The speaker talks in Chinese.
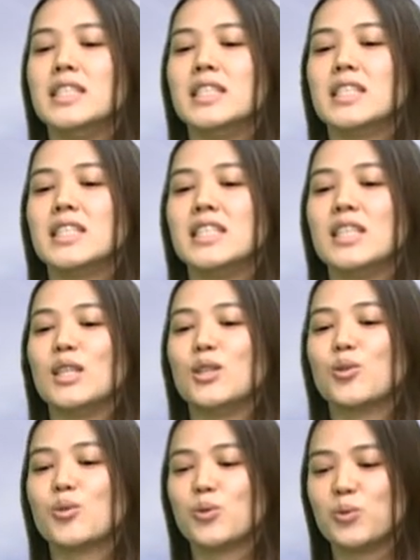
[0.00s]
吸气，
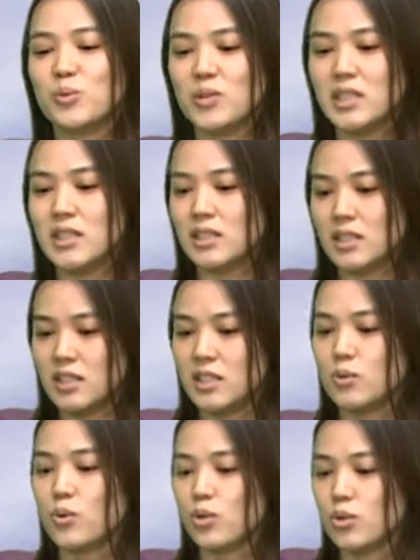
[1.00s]
吐气。其
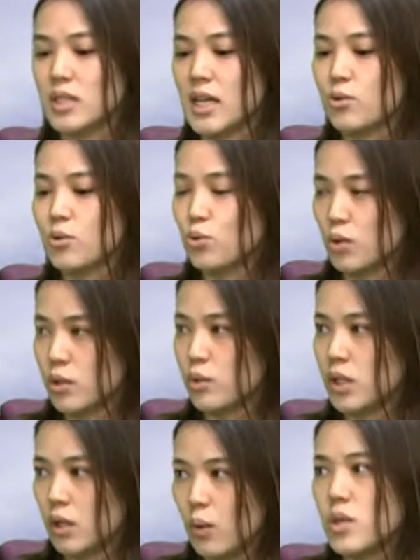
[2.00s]
实我觉得再去做
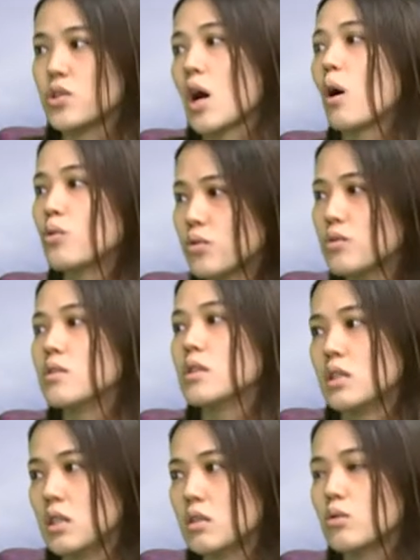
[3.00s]
决定会是好事
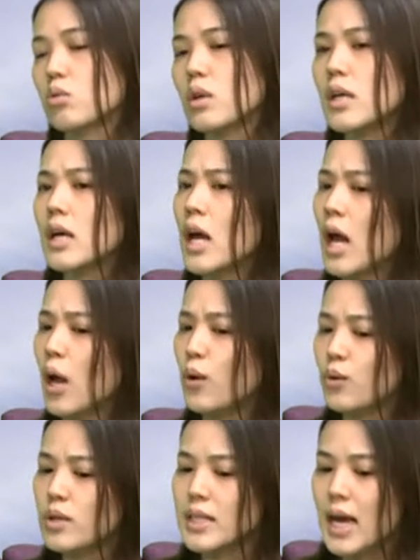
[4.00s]
情。所以
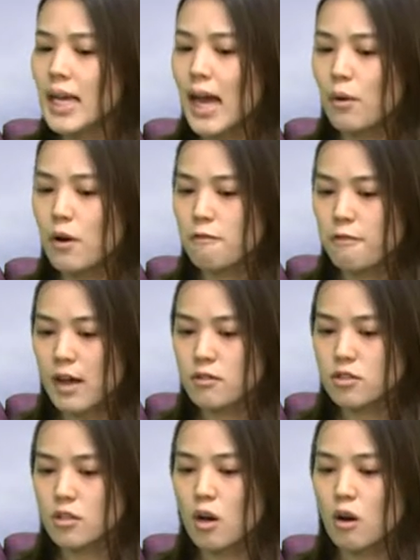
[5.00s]
瑜伽它会
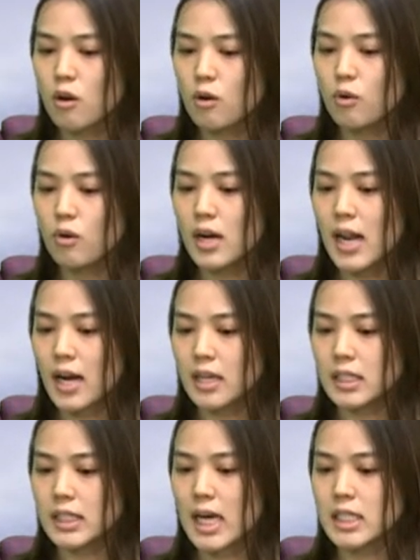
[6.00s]
放松，会
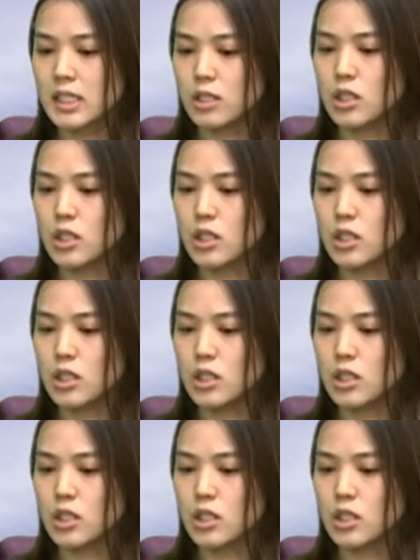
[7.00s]
让人家